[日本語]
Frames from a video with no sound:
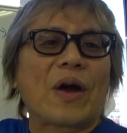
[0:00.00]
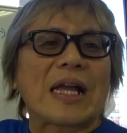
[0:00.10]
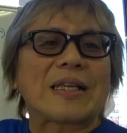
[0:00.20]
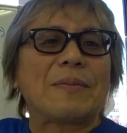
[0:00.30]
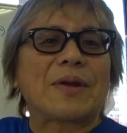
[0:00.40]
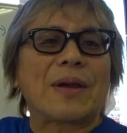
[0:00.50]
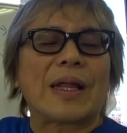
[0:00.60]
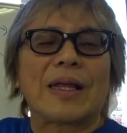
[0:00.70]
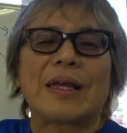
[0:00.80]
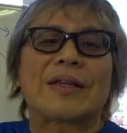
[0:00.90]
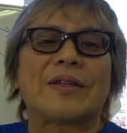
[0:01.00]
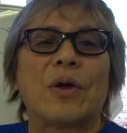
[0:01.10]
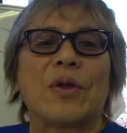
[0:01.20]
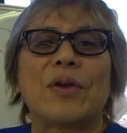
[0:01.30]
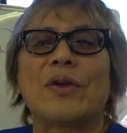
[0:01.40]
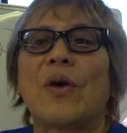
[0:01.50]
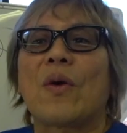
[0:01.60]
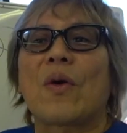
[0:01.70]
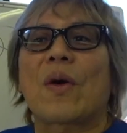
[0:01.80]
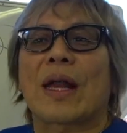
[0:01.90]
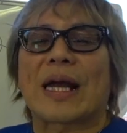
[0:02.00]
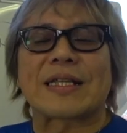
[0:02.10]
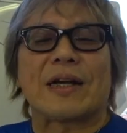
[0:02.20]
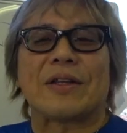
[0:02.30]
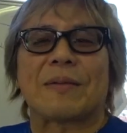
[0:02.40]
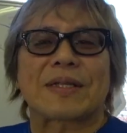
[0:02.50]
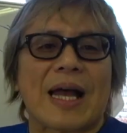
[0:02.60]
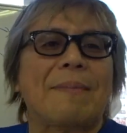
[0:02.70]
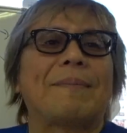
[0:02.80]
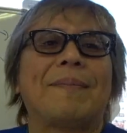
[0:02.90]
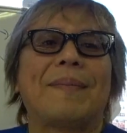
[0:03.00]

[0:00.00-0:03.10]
の風向きはどういう方向から風が吹いてますか